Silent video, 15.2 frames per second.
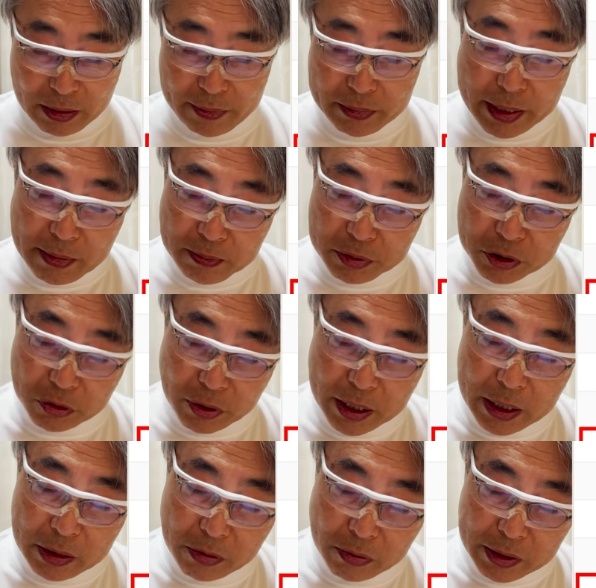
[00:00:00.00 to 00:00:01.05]
全部
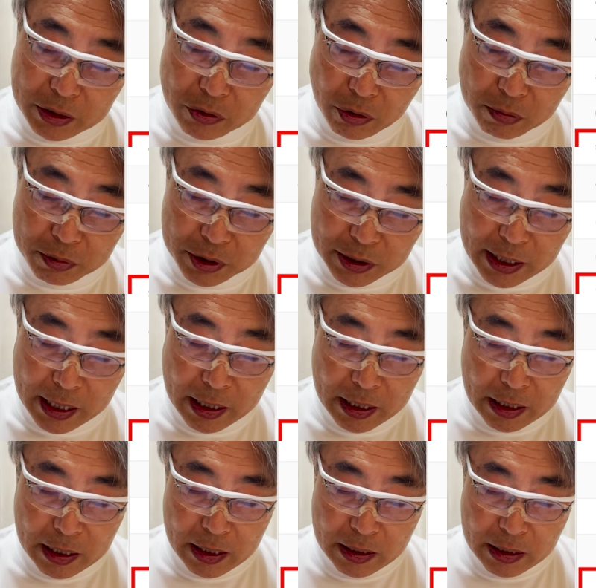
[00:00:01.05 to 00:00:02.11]
ストレートで勝負して、
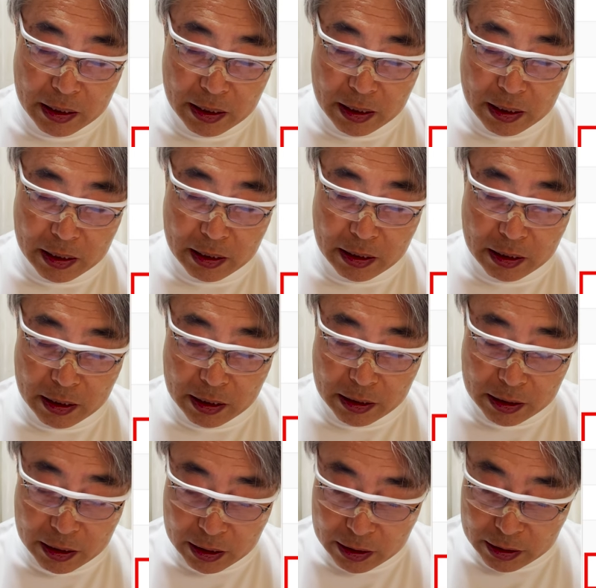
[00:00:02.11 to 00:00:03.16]

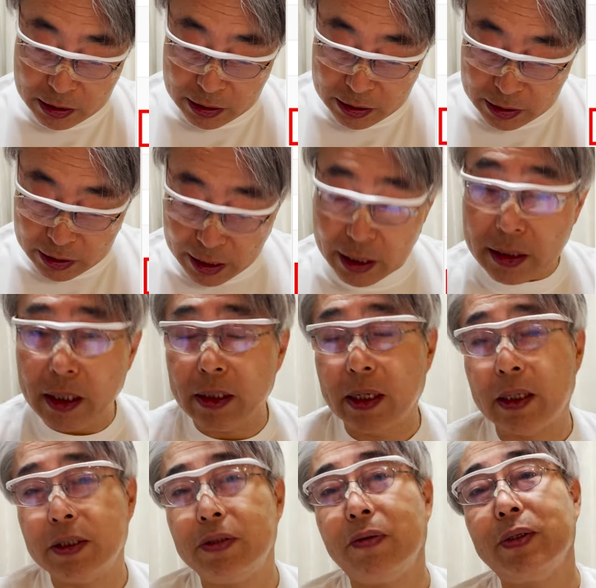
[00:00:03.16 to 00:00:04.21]
えー、0点
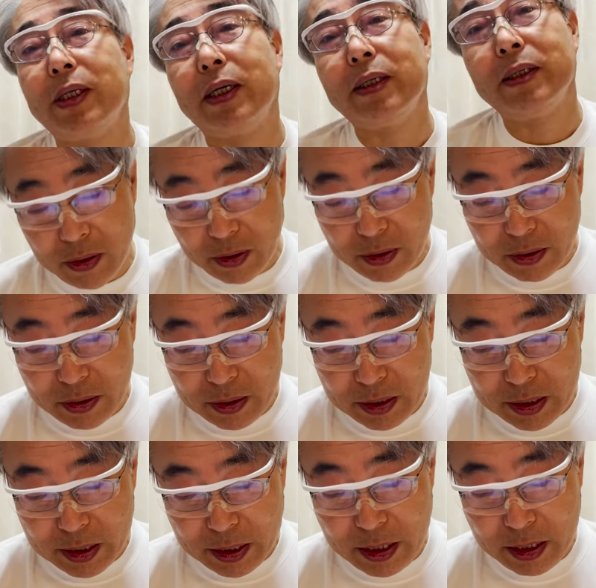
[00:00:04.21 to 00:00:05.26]
でしのいだい。
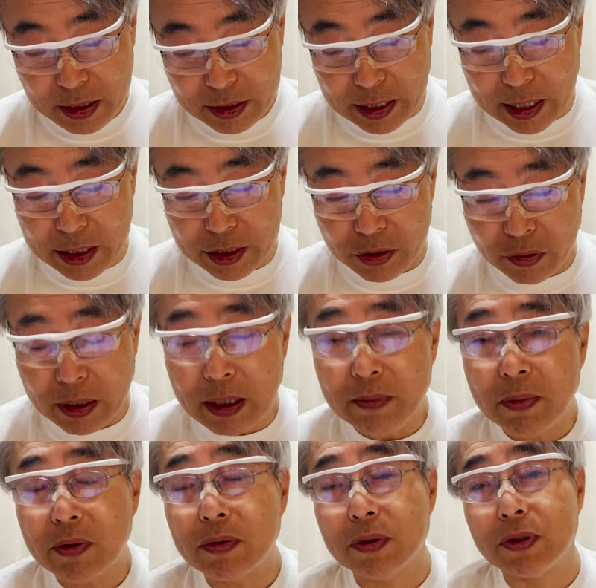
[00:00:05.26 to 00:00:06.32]
ね。最初から
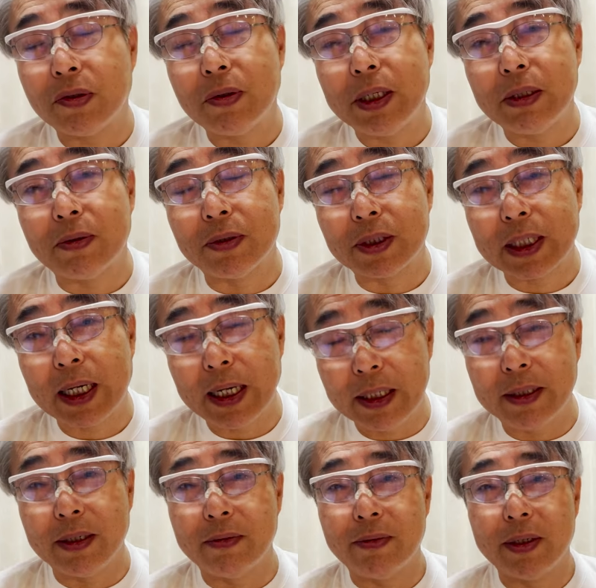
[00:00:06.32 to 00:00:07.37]
もっとストレート使えっていう